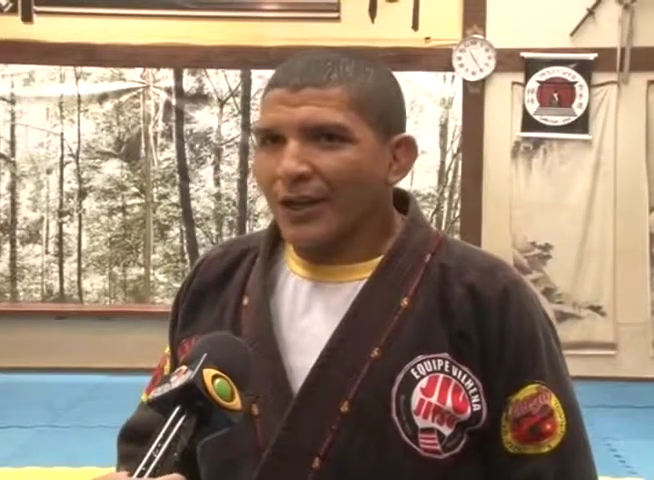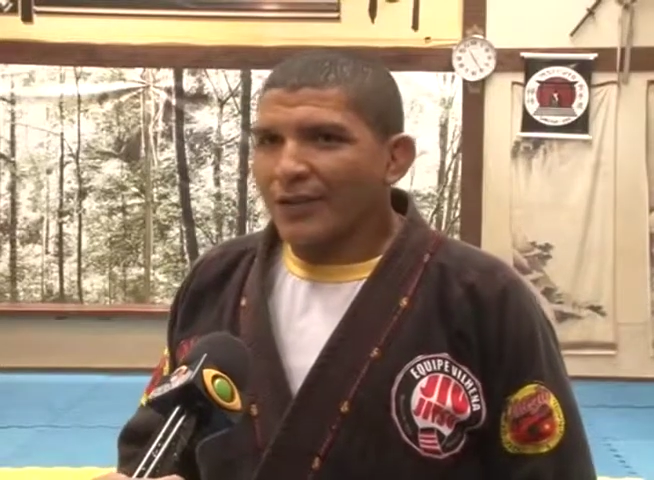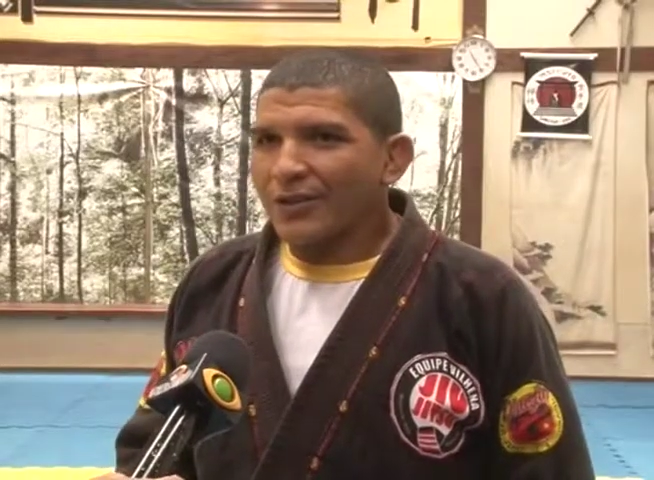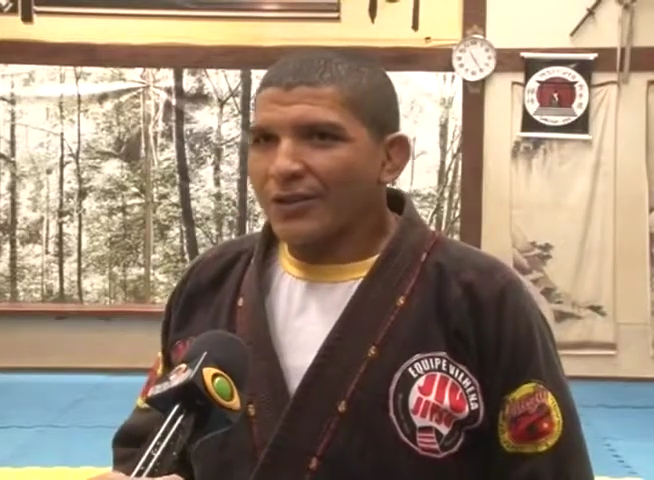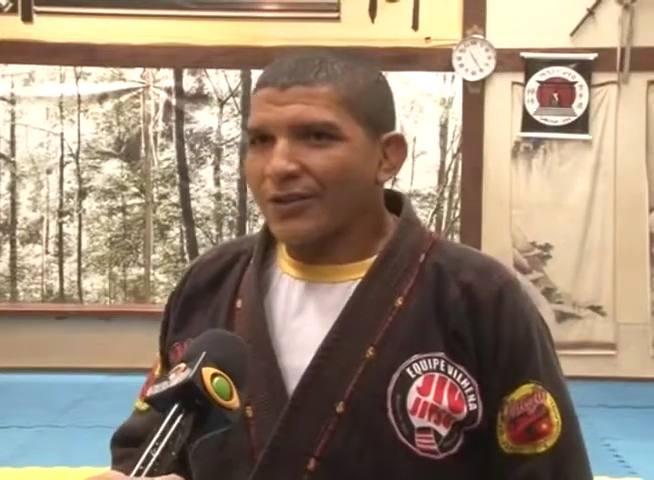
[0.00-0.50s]

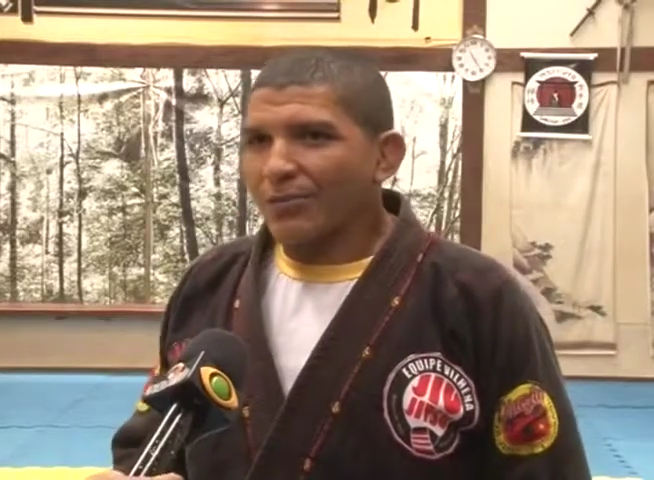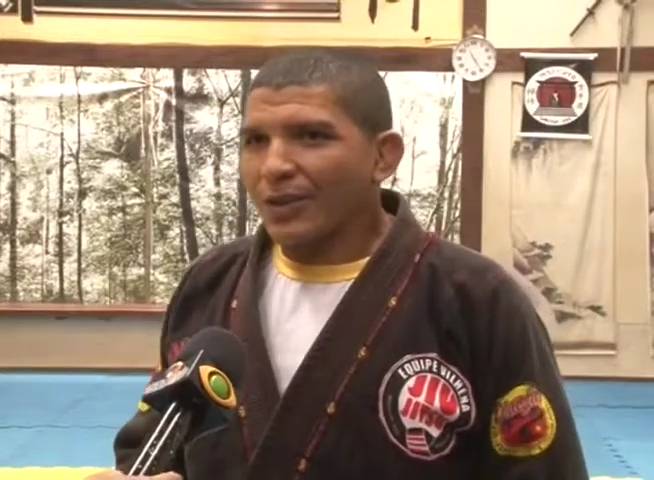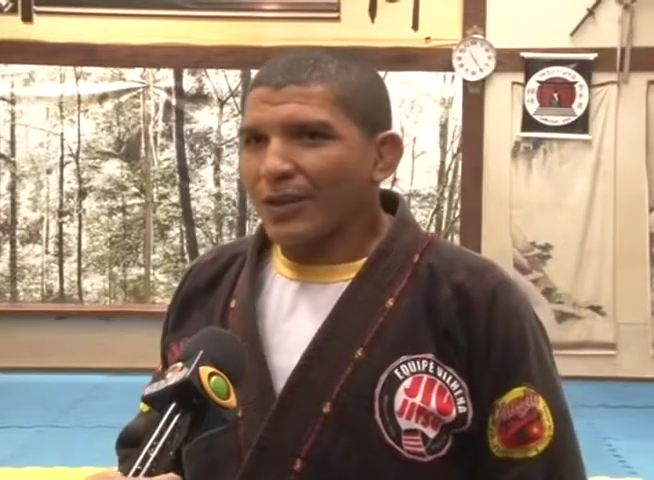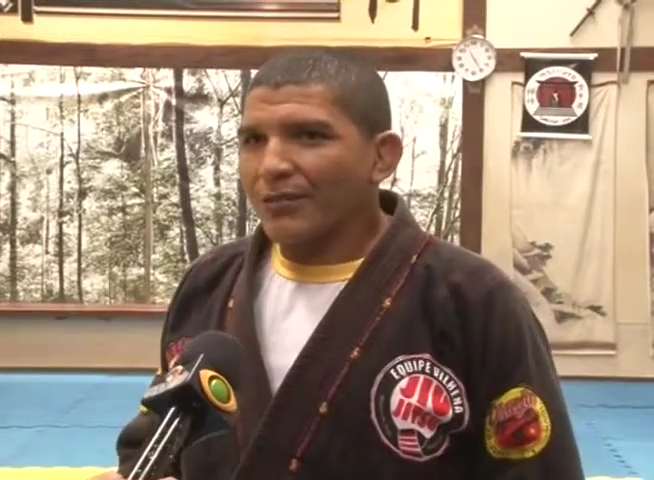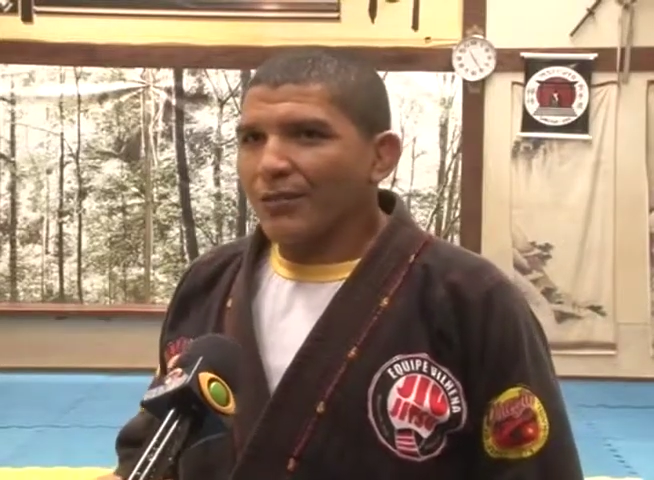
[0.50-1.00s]

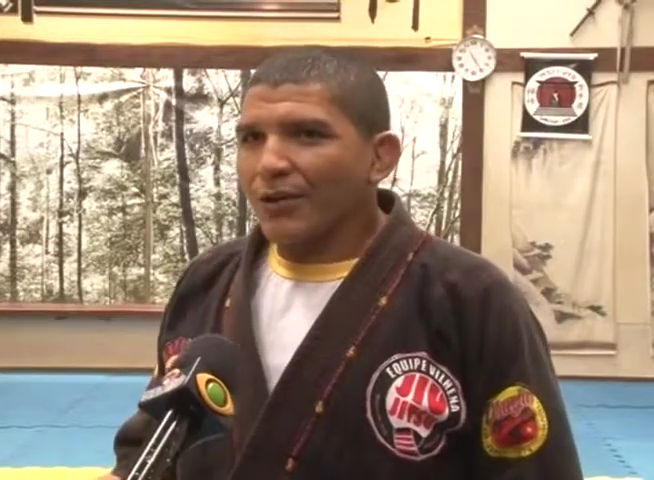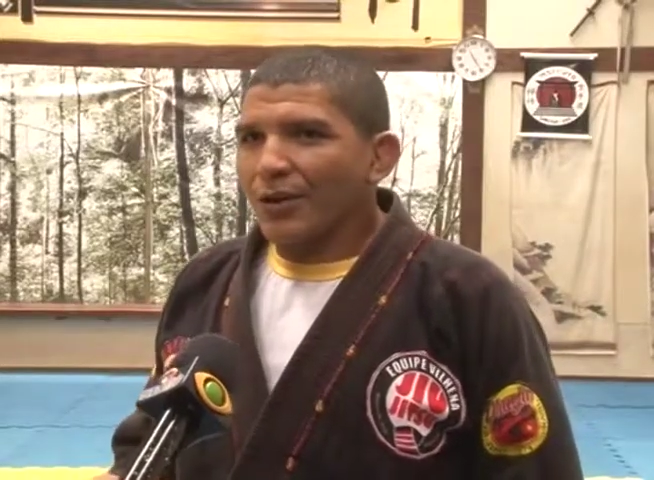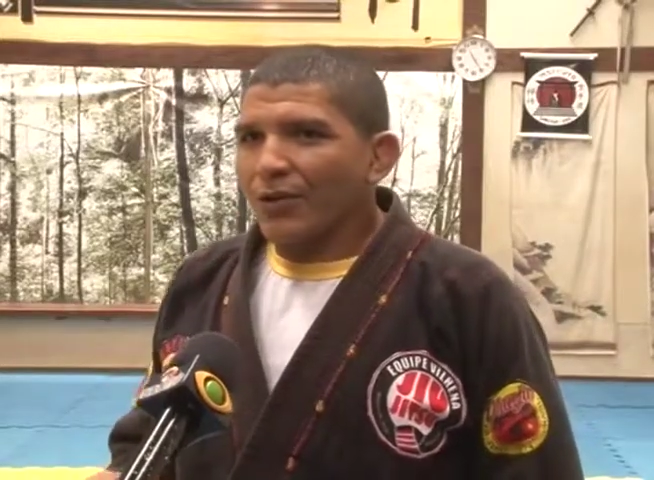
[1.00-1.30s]
reconhecimento